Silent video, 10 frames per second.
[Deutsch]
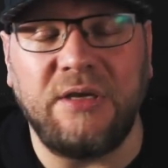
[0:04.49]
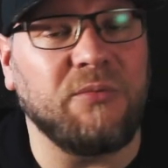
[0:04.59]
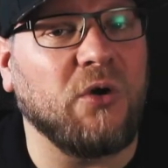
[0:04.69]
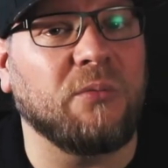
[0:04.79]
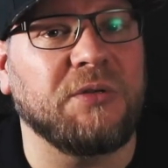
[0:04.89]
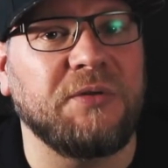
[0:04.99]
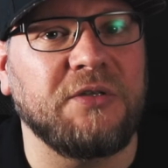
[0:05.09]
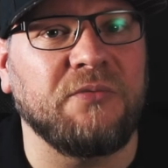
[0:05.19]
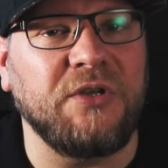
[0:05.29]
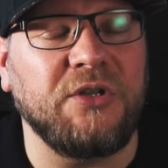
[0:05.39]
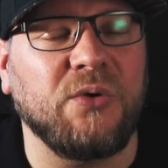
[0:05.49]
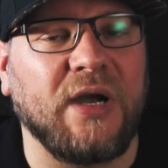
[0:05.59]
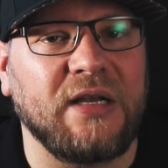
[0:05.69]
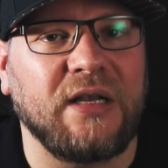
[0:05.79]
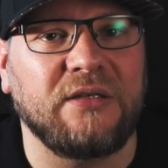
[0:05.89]
Ihr bekommt in diesem Video
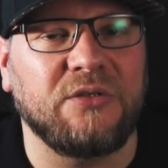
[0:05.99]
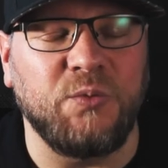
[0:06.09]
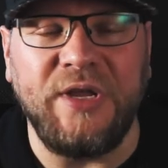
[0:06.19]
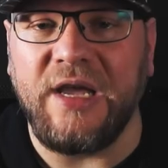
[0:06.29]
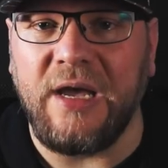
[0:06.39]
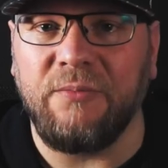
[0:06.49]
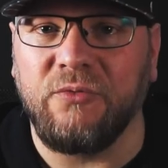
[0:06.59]
ein kleines Recap